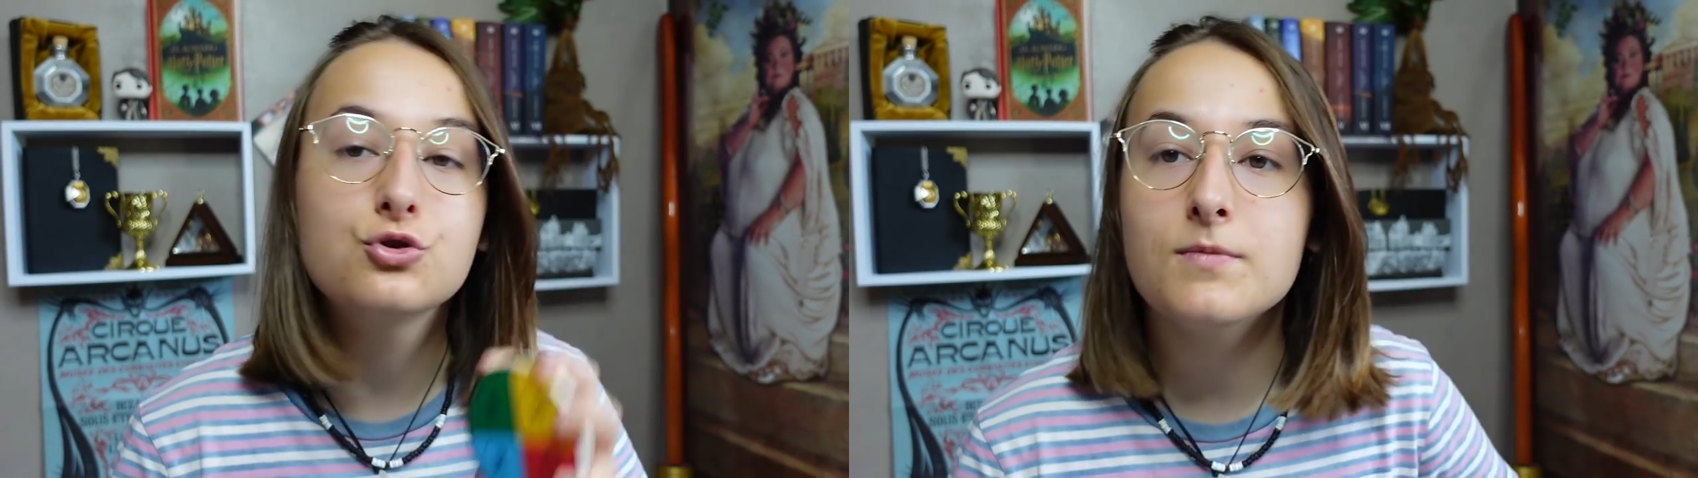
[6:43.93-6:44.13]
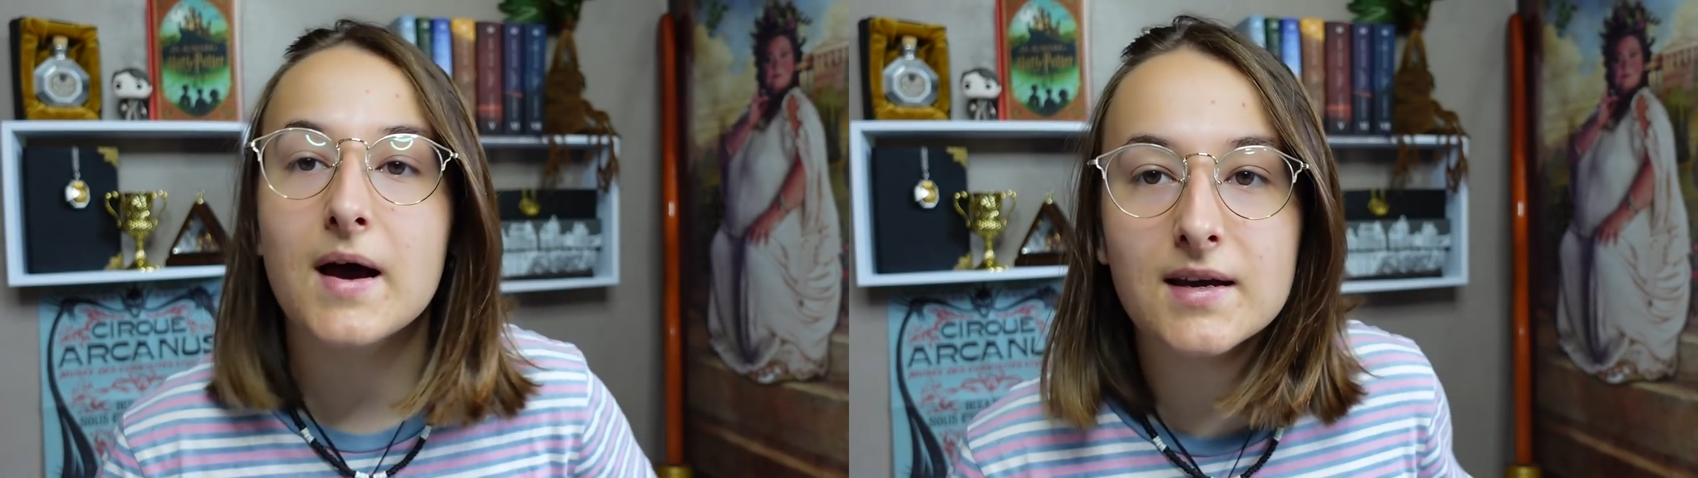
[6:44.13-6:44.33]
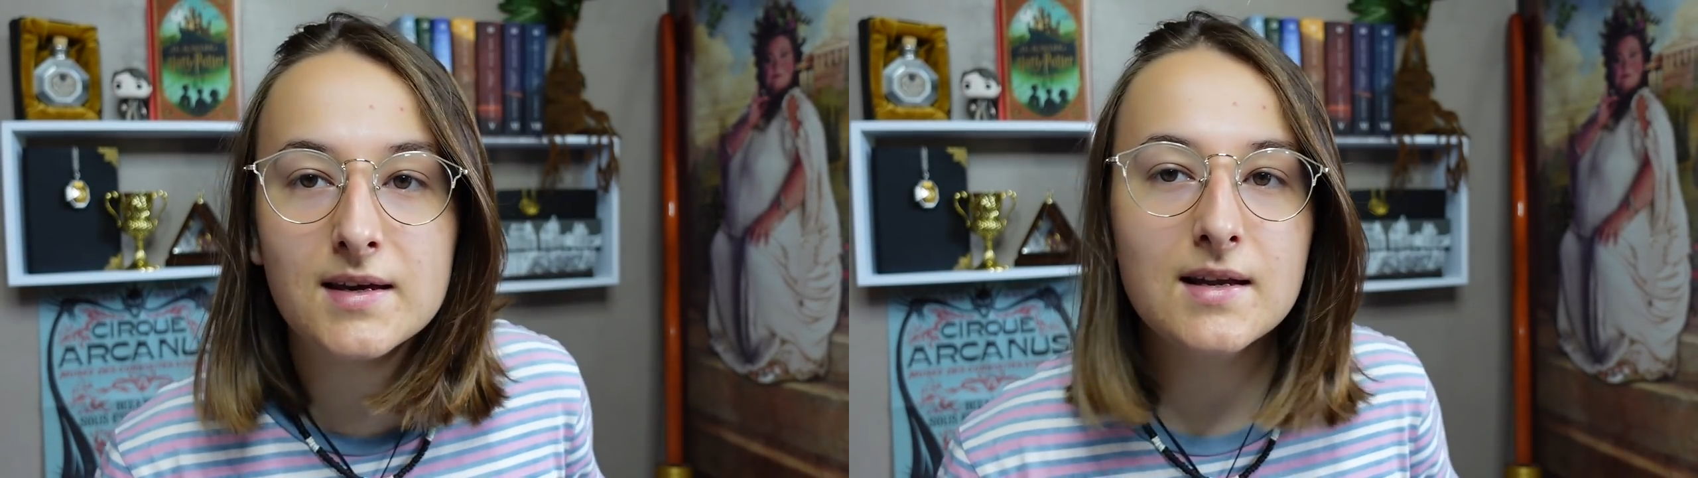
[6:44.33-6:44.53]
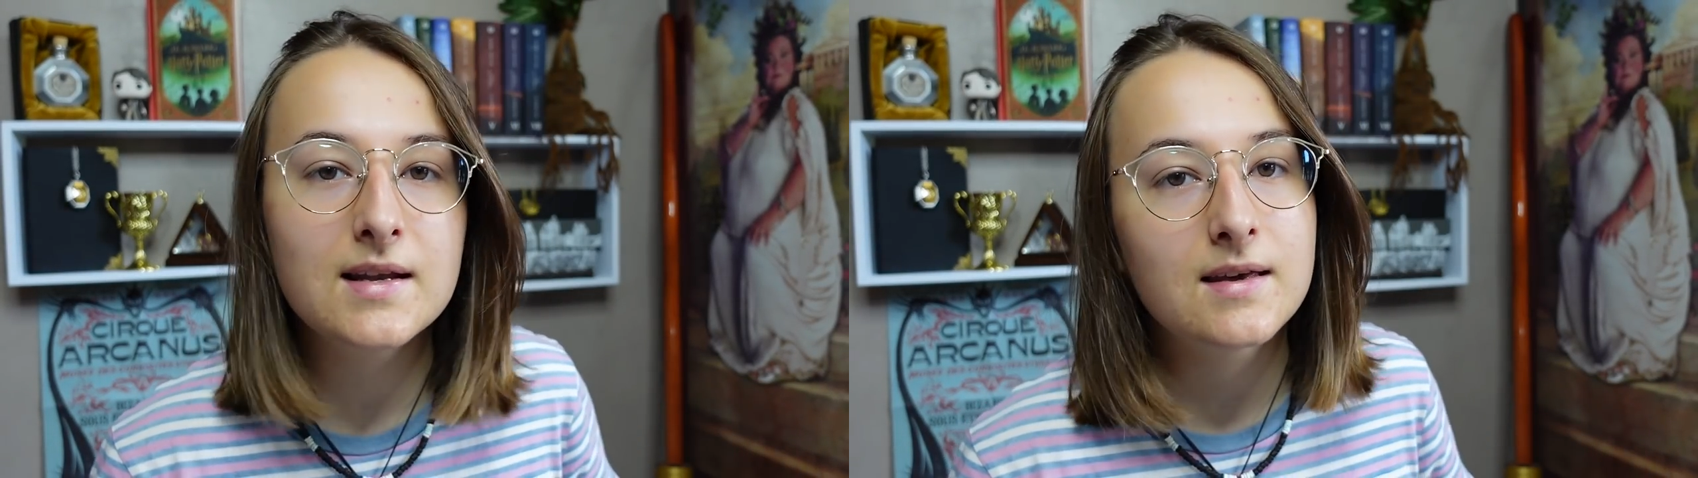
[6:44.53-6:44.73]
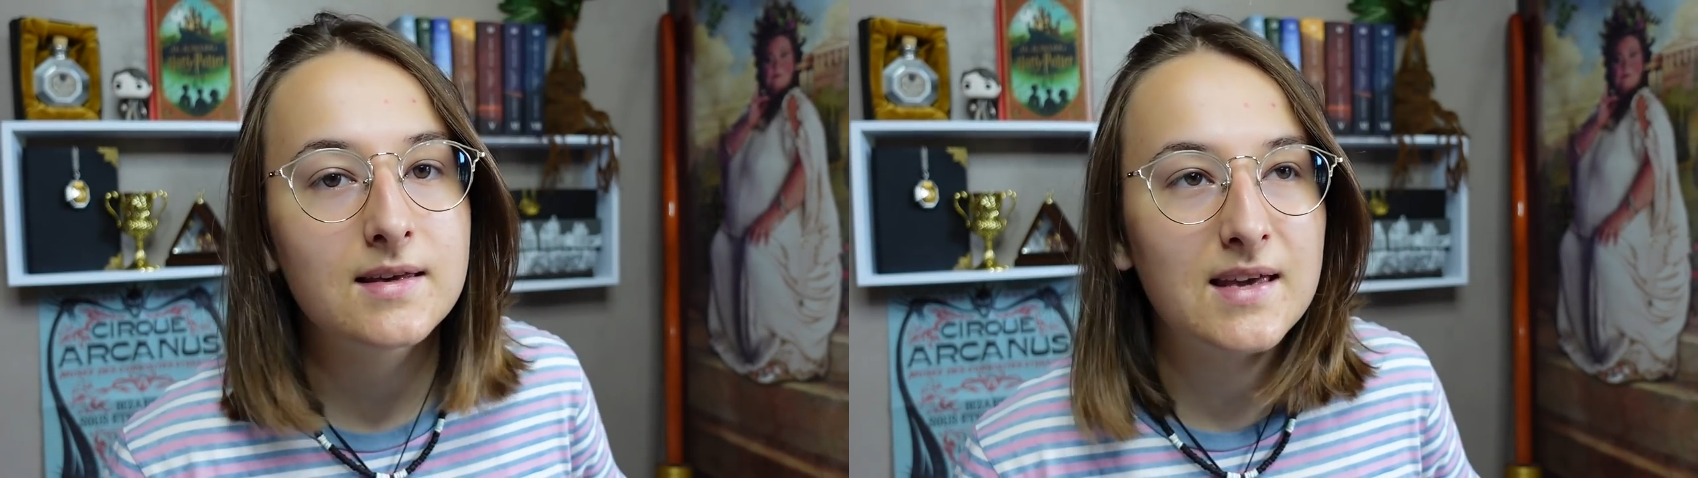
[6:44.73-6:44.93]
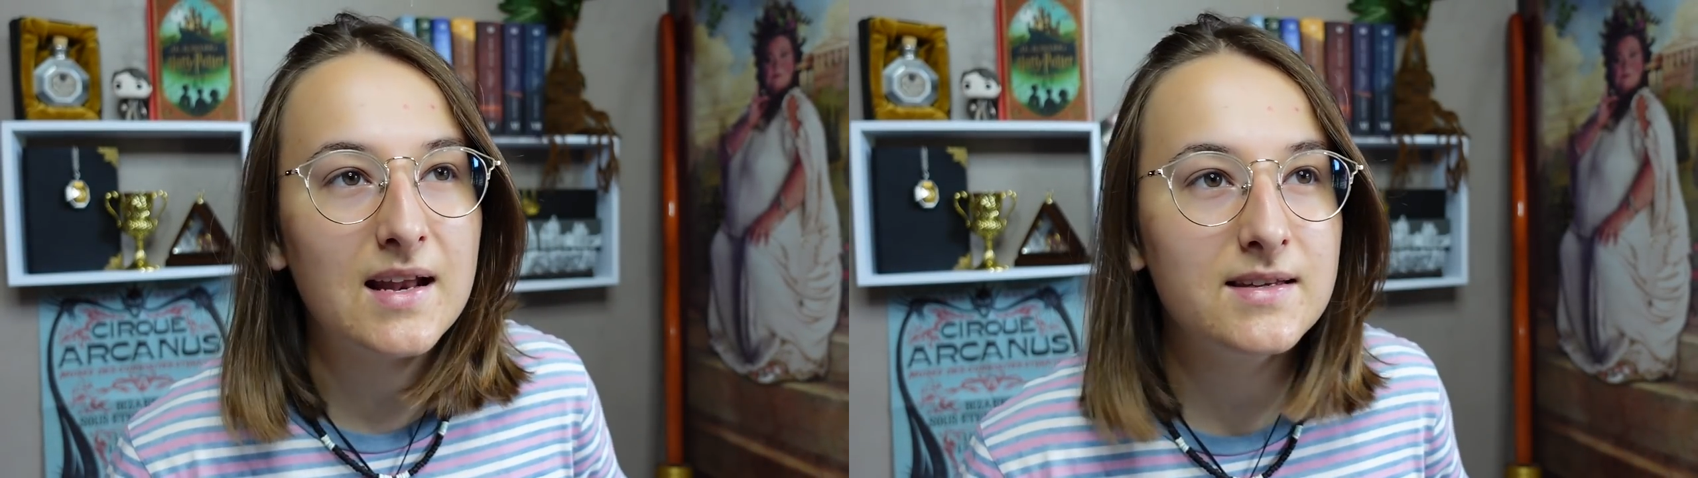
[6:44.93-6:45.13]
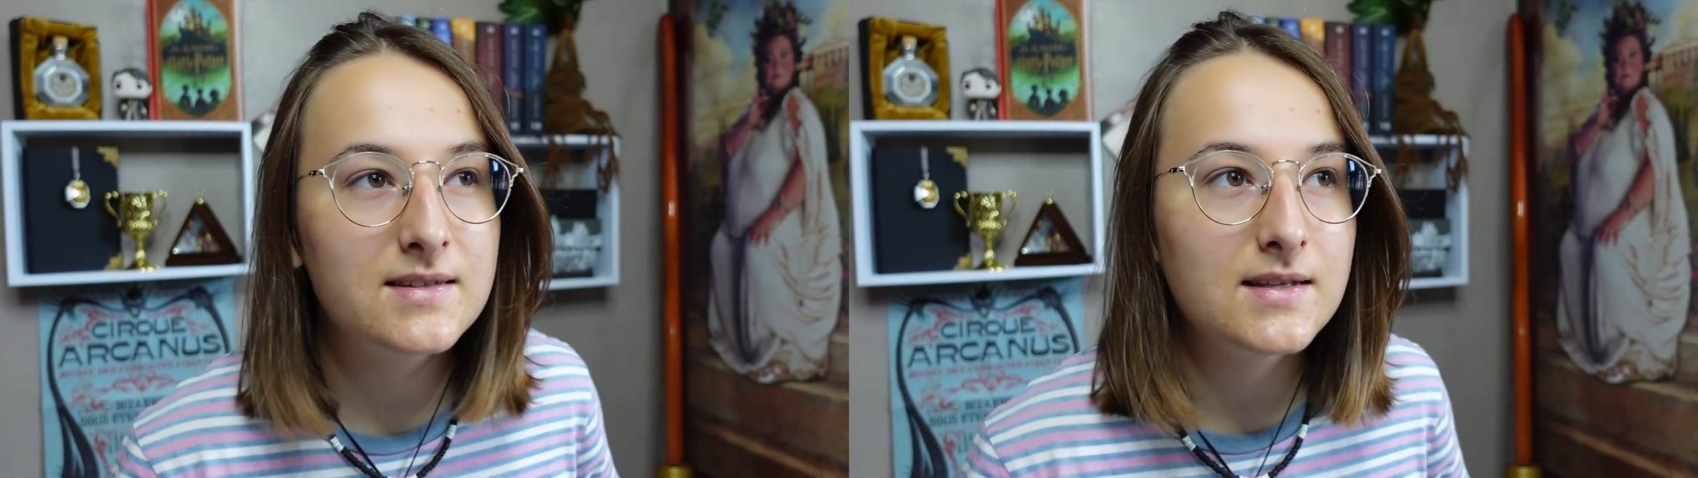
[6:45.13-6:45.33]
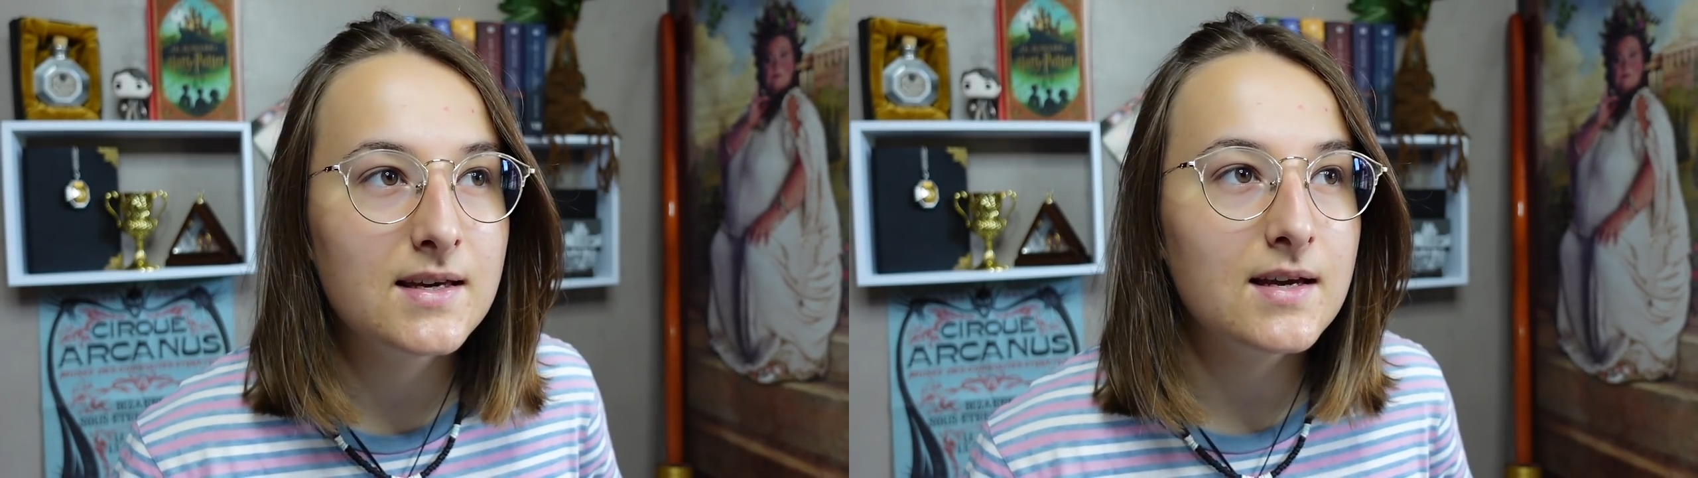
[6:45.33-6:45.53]
de marquer les
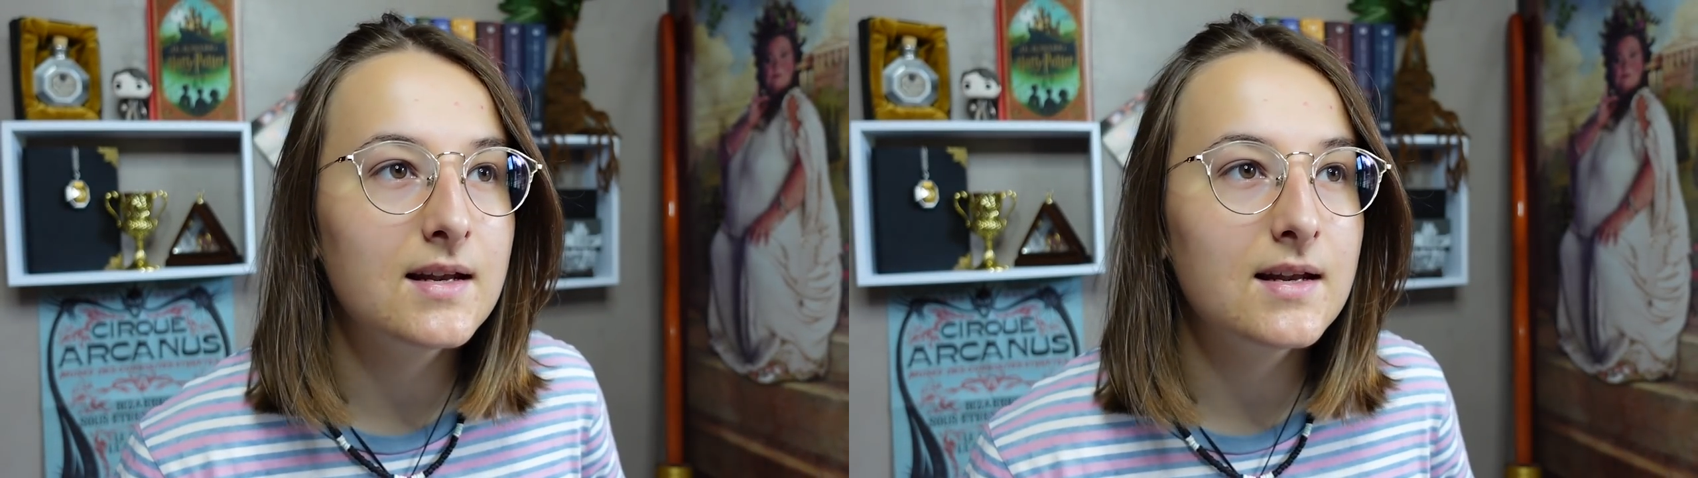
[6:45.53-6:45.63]
qualités,